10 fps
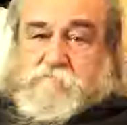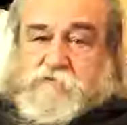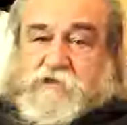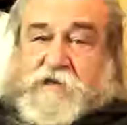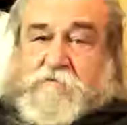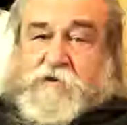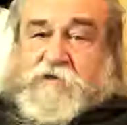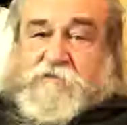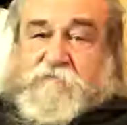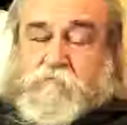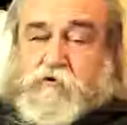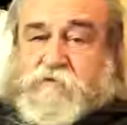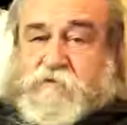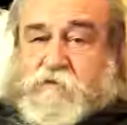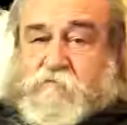czele państwa
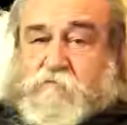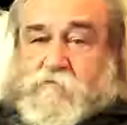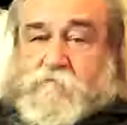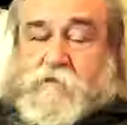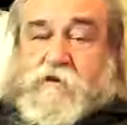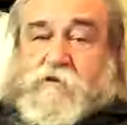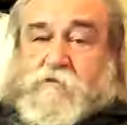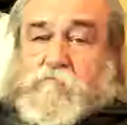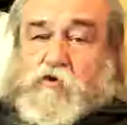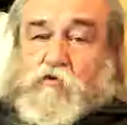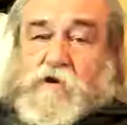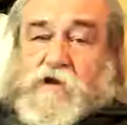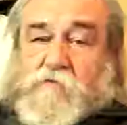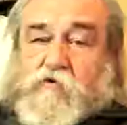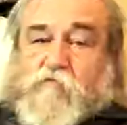polskiego był
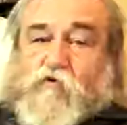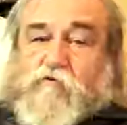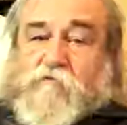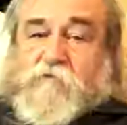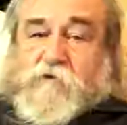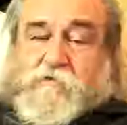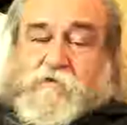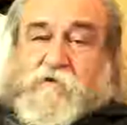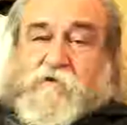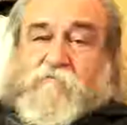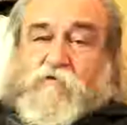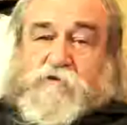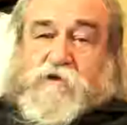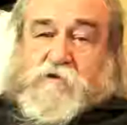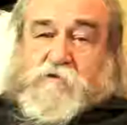albo pułkownik
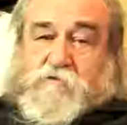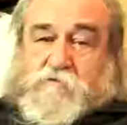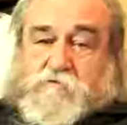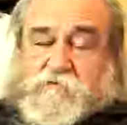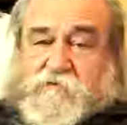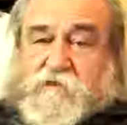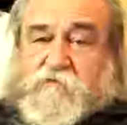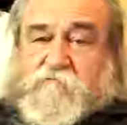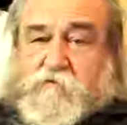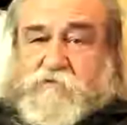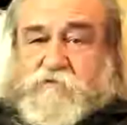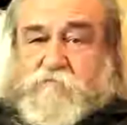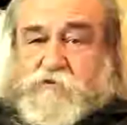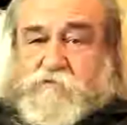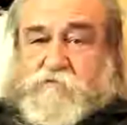NKWD znany w Polsce
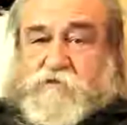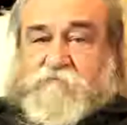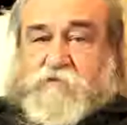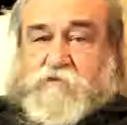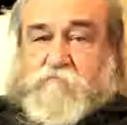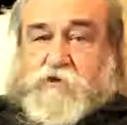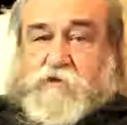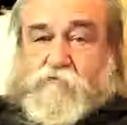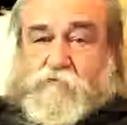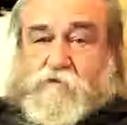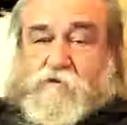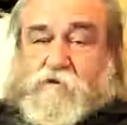pod nazwiskiem Bierut,